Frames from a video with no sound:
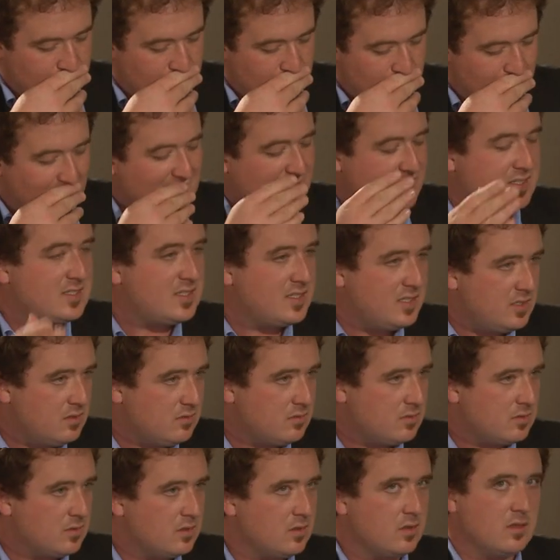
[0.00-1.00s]
merci
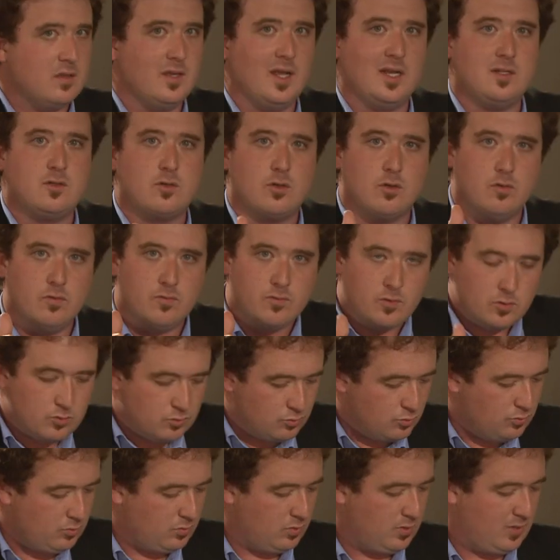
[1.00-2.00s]
d'être
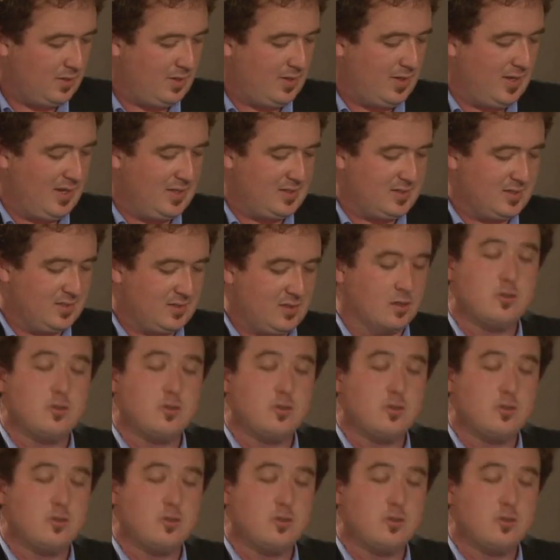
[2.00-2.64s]
venu à cette